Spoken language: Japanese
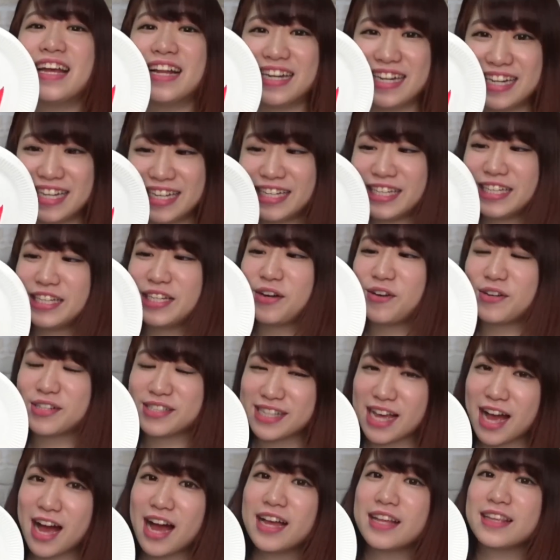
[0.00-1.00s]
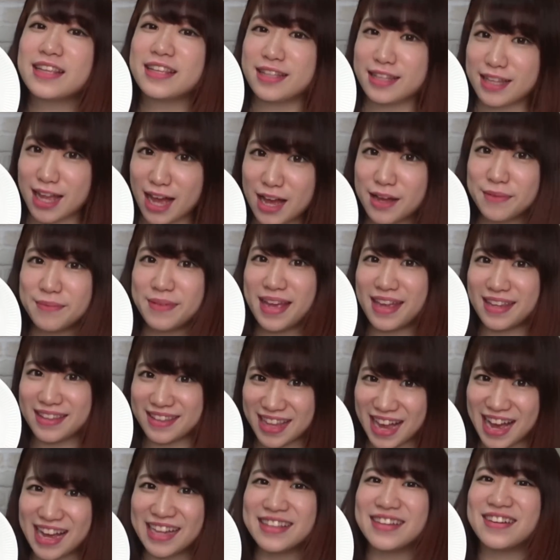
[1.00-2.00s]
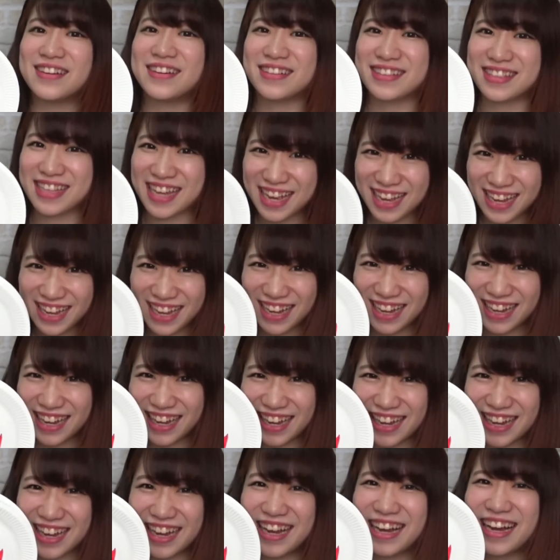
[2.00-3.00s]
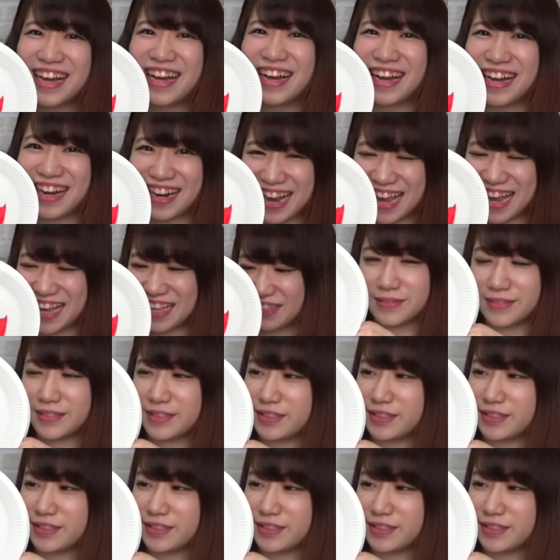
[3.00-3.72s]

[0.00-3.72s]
りんごさん食べたのだあれ